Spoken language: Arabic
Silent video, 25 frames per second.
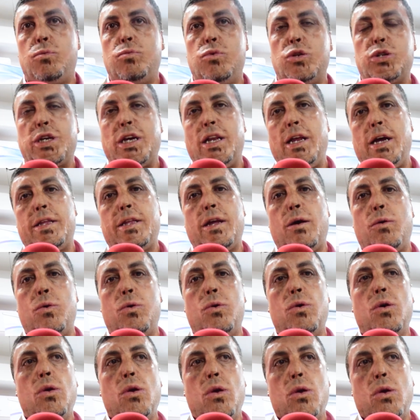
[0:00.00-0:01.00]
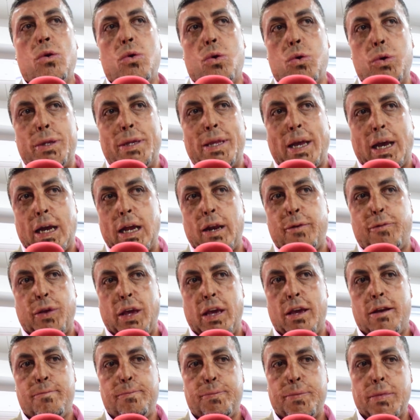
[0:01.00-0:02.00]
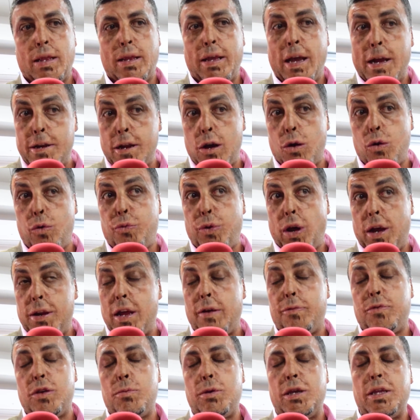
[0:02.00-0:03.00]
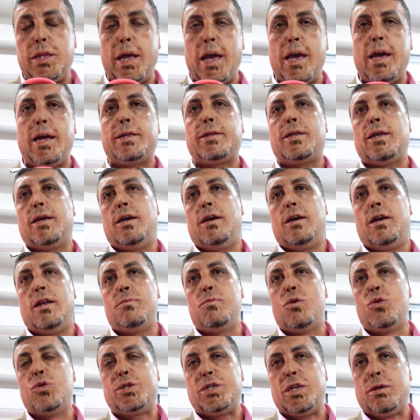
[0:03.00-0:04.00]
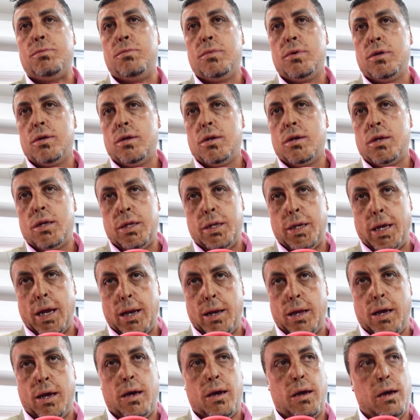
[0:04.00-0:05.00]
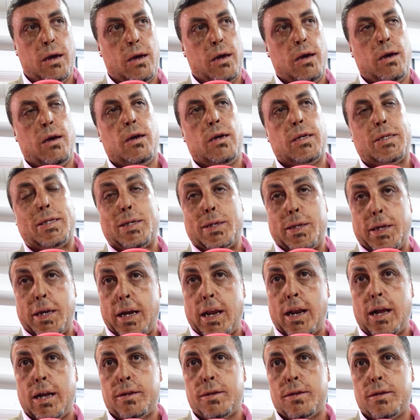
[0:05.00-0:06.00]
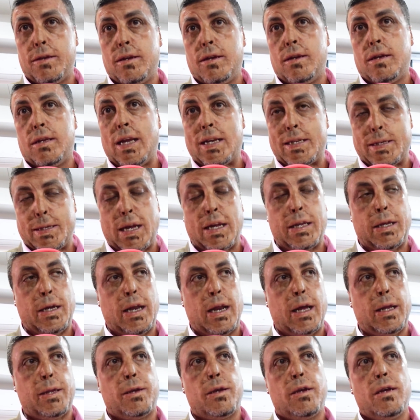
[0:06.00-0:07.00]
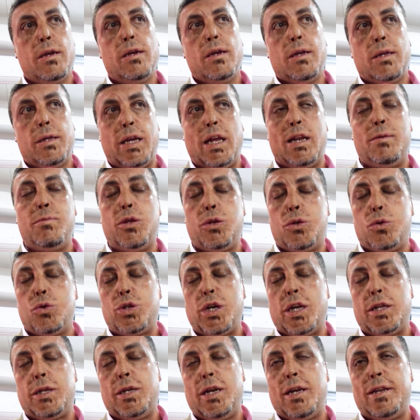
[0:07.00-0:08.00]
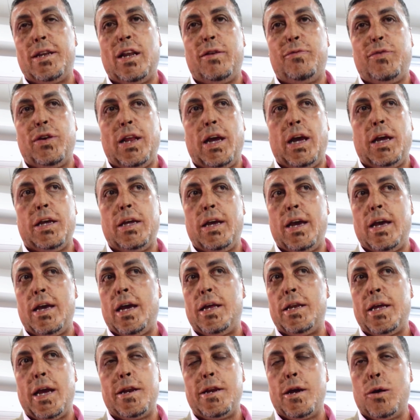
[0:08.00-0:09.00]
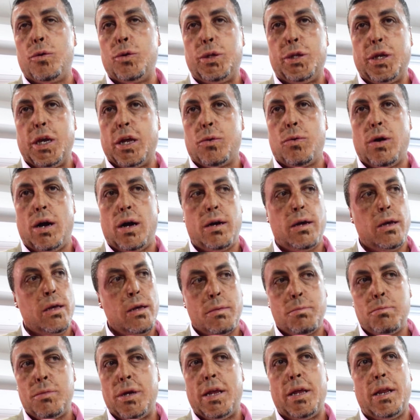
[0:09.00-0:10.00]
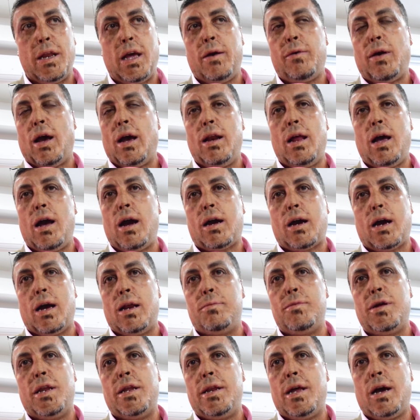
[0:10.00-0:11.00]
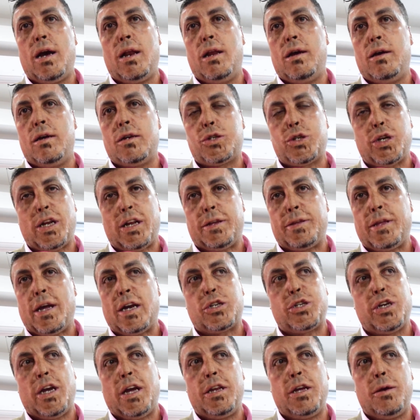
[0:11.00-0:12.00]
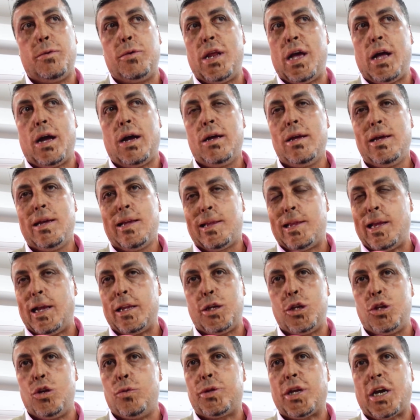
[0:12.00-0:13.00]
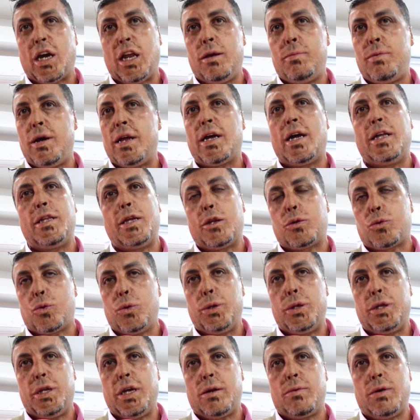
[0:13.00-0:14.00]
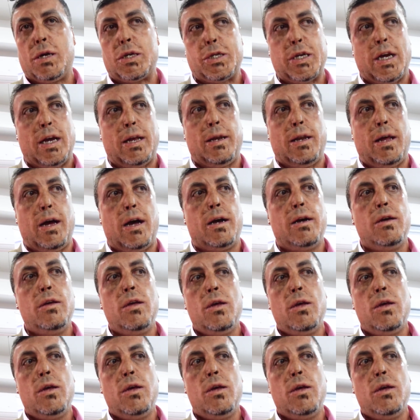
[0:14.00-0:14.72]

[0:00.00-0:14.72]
المشكل هذا وتدخل فيه لانه حنا في بدايه آه، الموسم ديال التصديرات ديال الصادرات ديال المنتوجات ديالنا الفلاحيه يعني انه الديروه من هنا على الاقل من هنا لشهر 11 يعني هنا 30 يوم تقريبا غادي تكون الديروه ان شاء الله